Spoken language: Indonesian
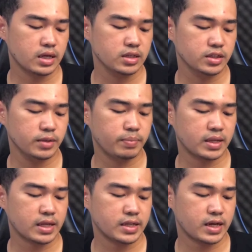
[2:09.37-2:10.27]
dan di sini
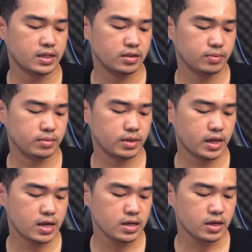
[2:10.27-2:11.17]
pertanyaan, teman-teman
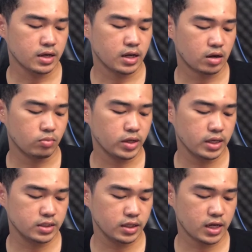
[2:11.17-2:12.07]
ya. Nah, kemudian
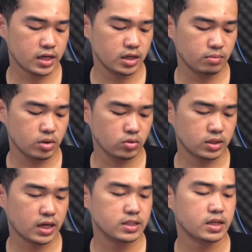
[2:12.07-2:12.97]
di sini ada menu
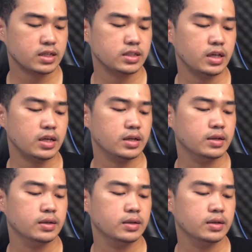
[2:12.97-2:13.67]
transaksi.